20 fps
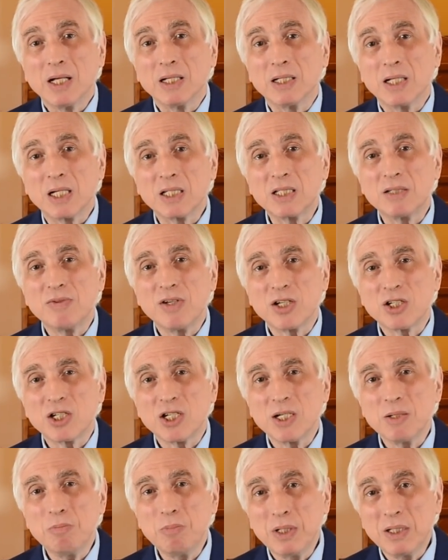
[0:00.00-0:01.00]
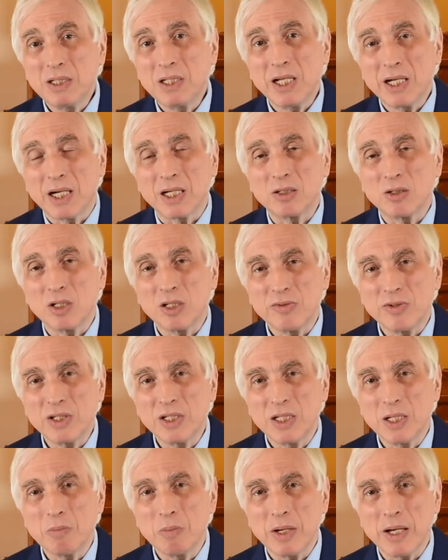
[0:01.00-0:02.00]
на свежие бинты, которые
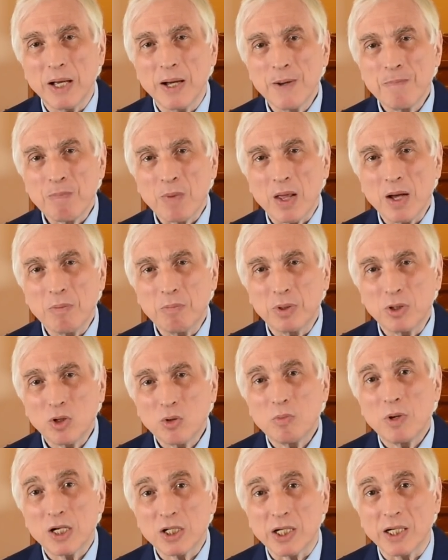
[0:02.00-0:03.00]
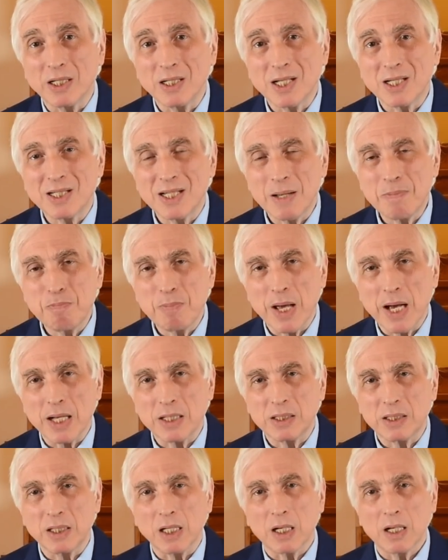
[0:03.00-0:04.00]
видны были э, под рубашкой на
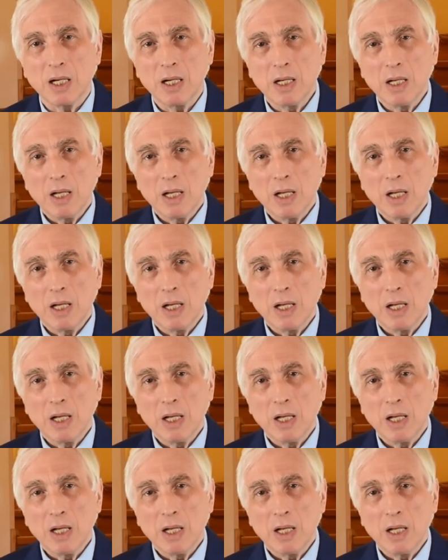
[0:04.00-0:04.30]
запястьях.